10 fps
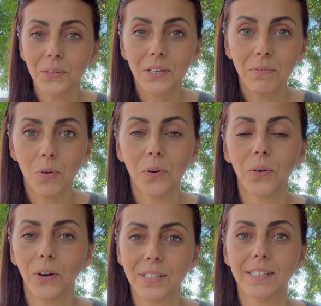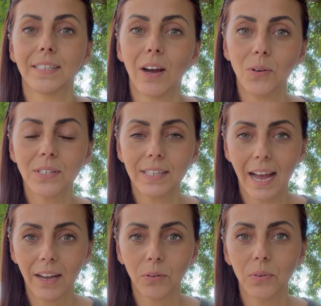Unsere Wohnung kostet
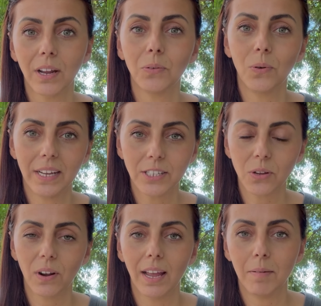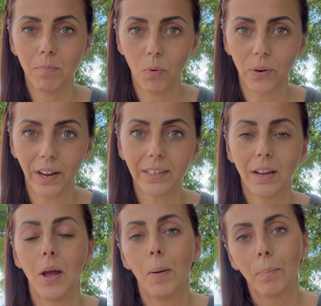1800 US-Dollar im Monat.
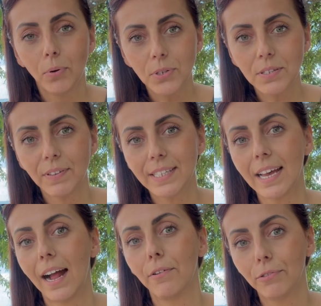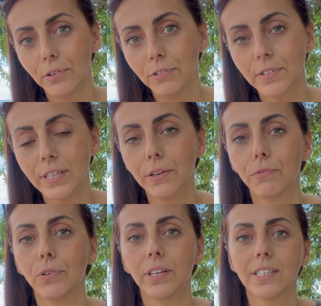Plus wir zahlen 50
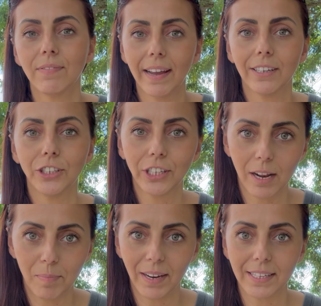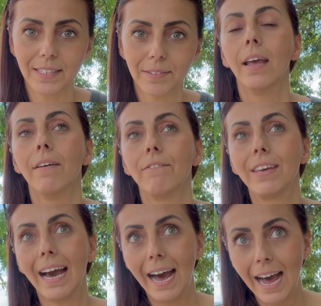für den zweiten Stellplatz.
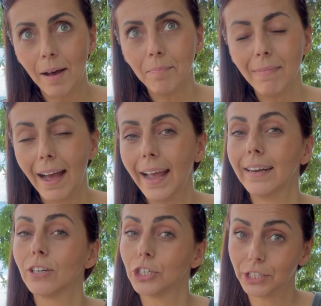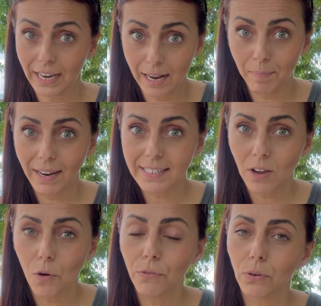Wir haben einen Stellplatz
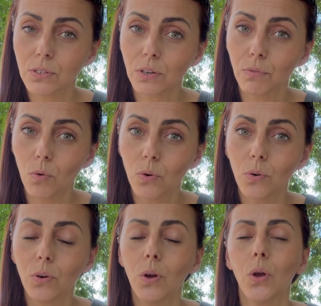auch für unsere Wohnung.